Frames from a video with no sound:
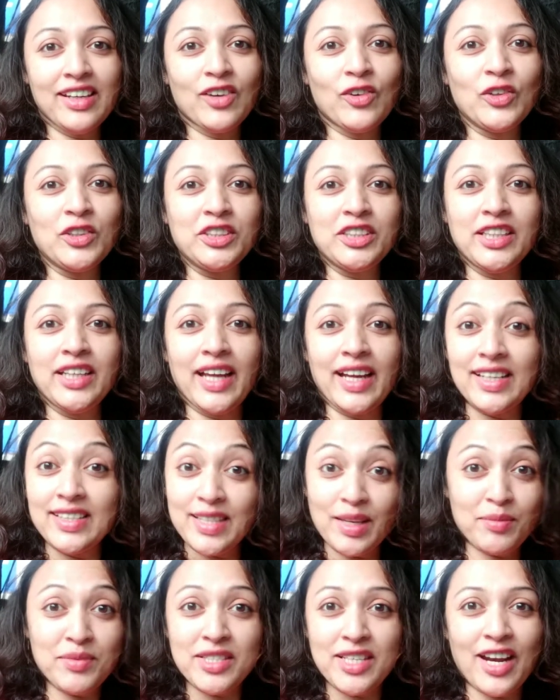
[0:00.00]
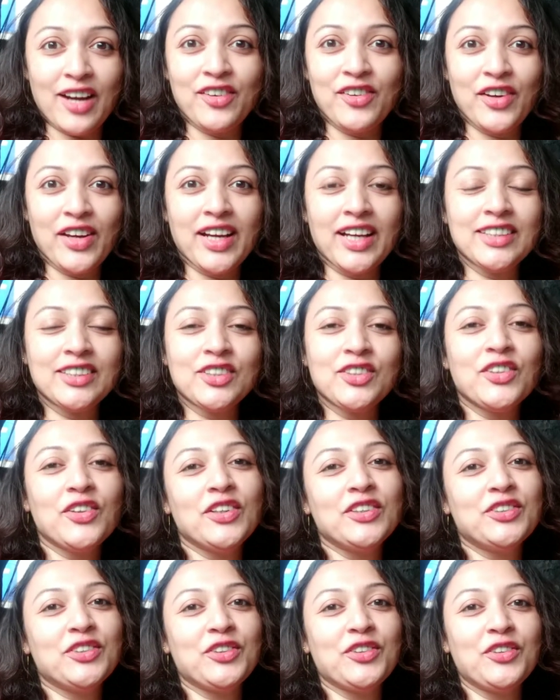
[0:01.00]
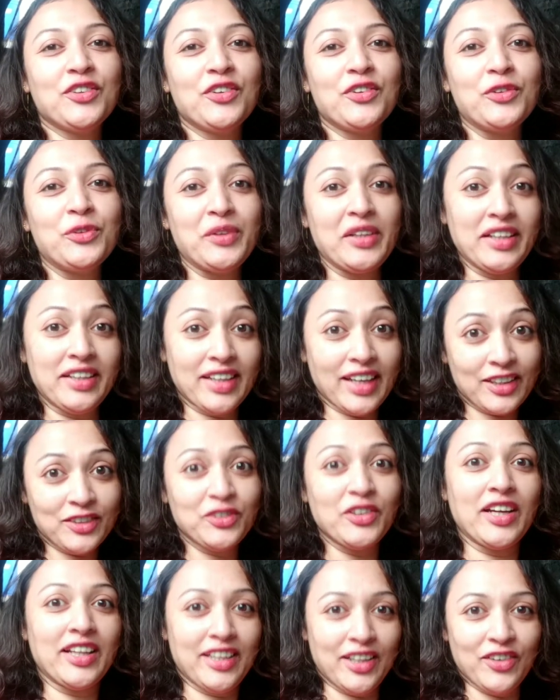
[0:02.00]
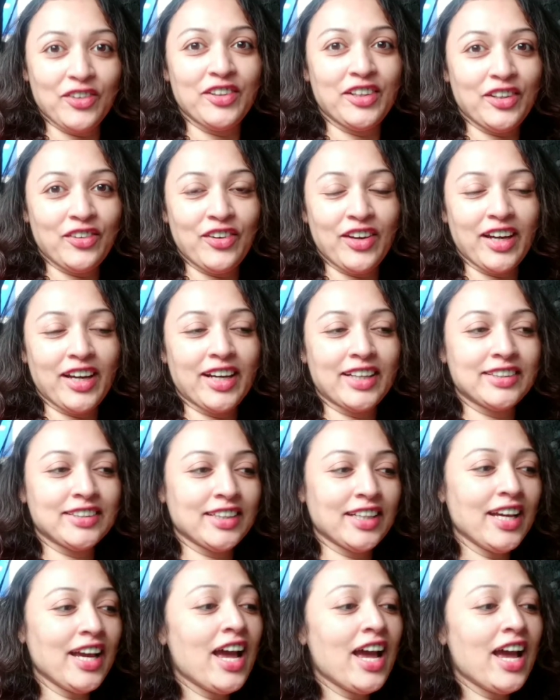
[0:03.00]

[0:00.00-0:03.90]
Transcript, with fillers: ঐশীর এক্সাম স্টার্ট হয়ে গেছে তো ওই জন্য রুটিনটা একটু এদিক ওদিক হয়ে গেছে